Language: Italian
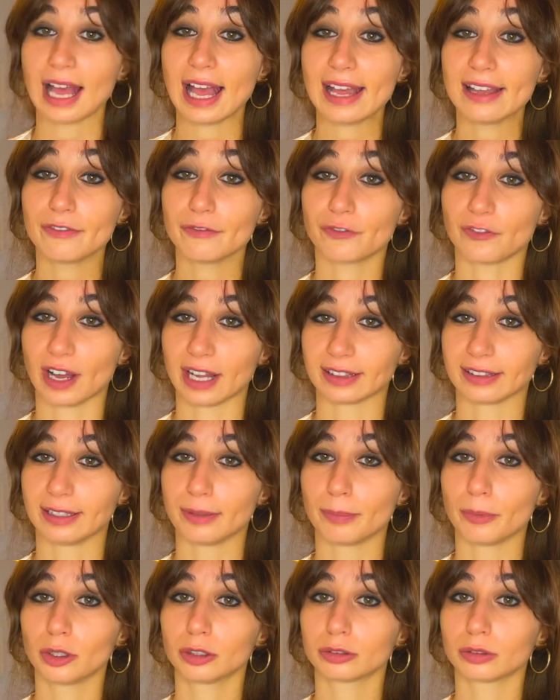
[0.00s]
È infatti
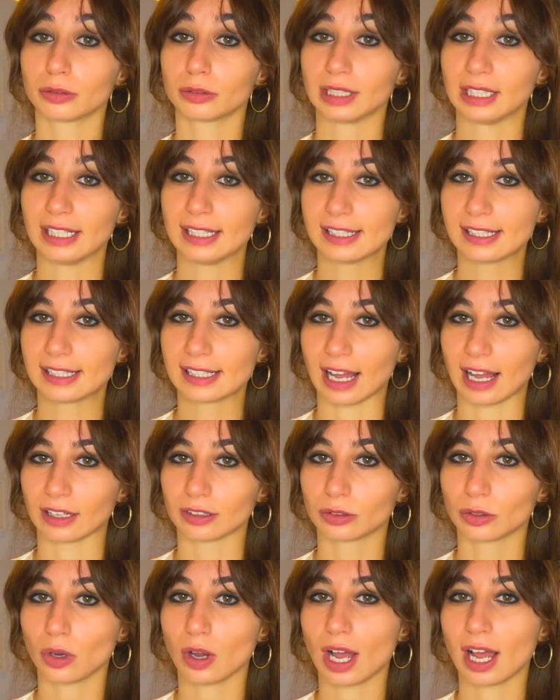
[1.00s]
molto
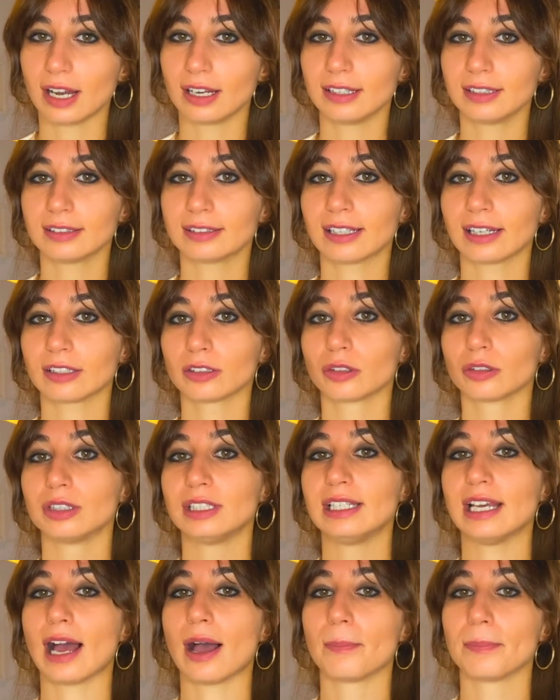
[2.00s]
utilizzato all'interno
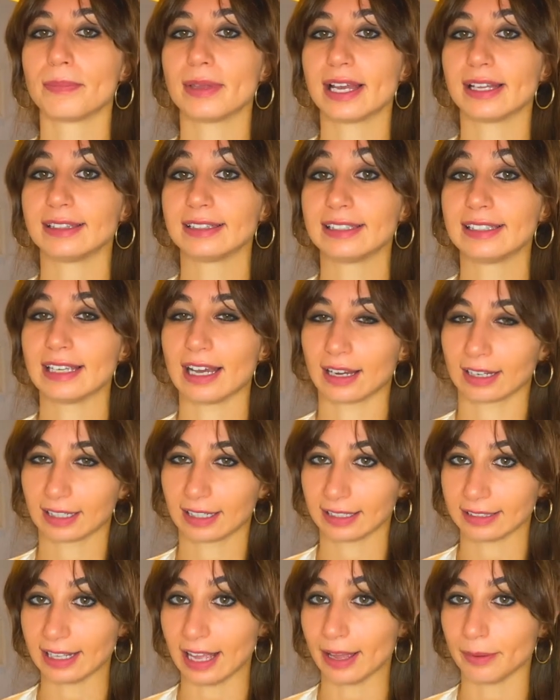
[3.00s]
di ambienti
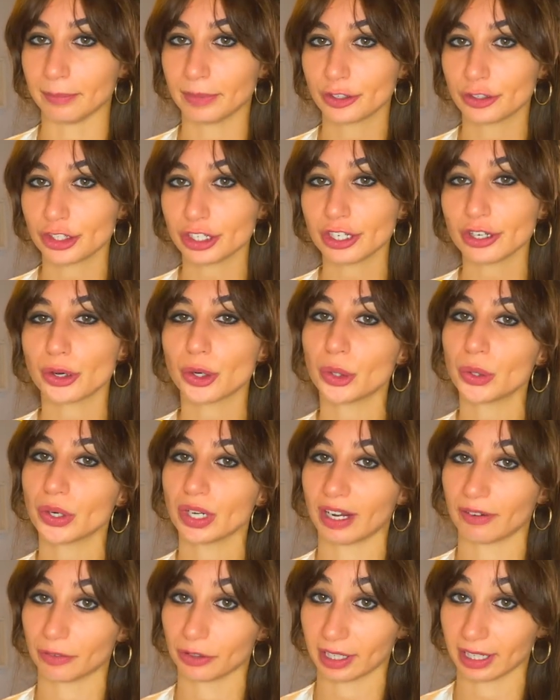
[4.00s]
accademici o
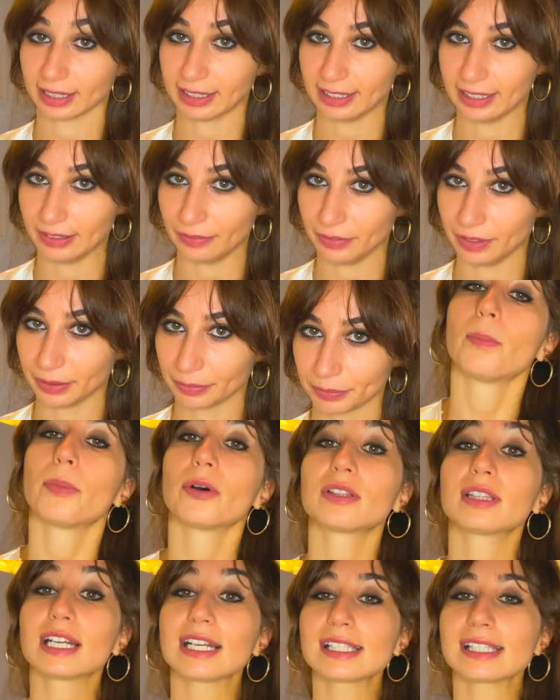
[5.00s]
lavorativi.
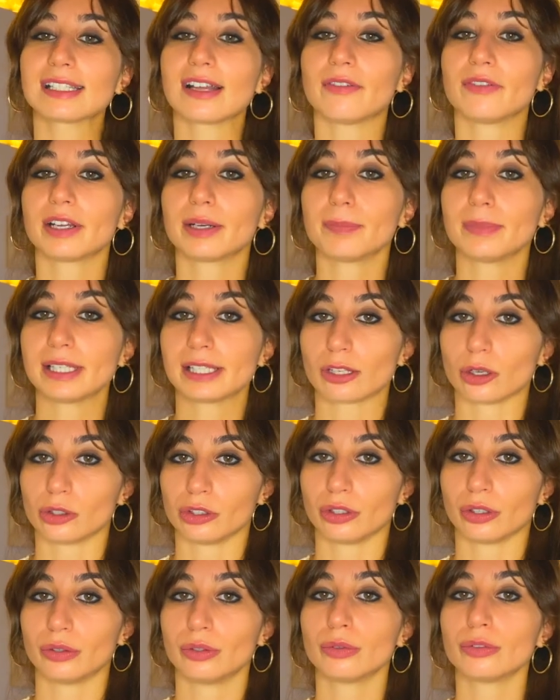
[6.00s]
Potreste aver
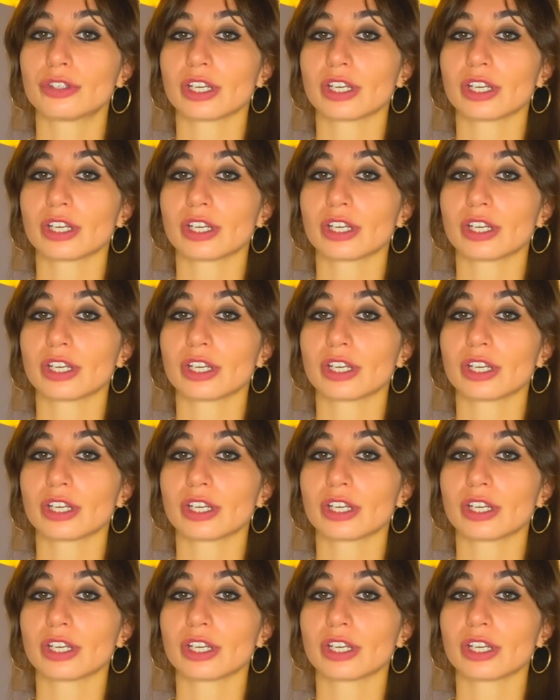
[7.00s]
bisogno di un